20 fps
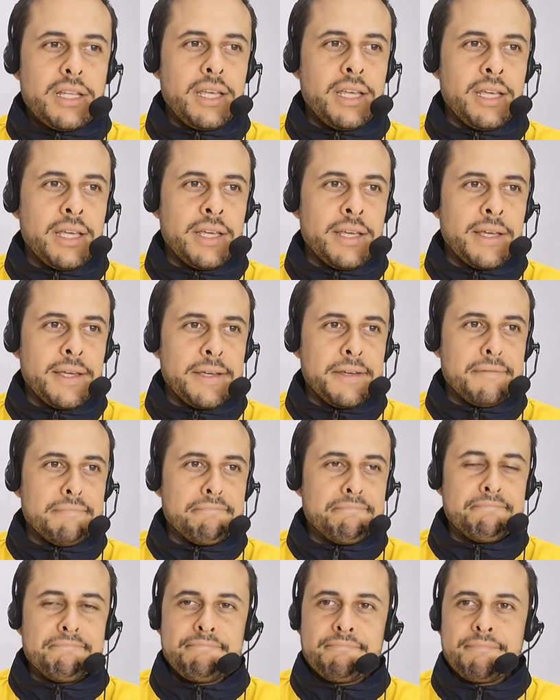
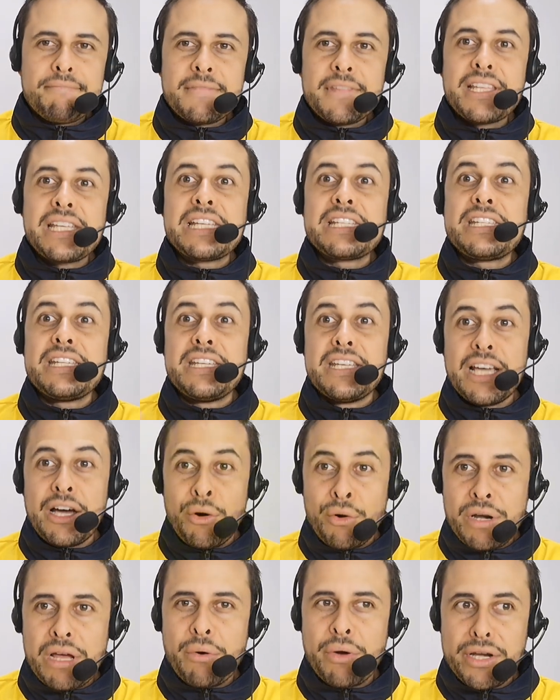em, qué sigue
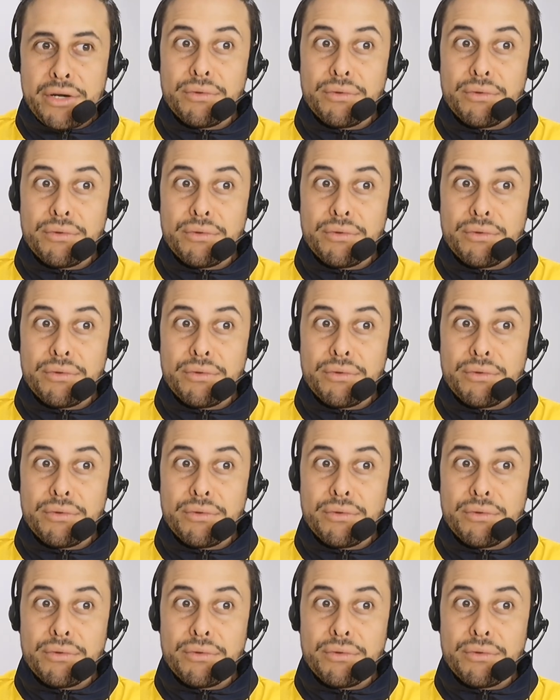ahora.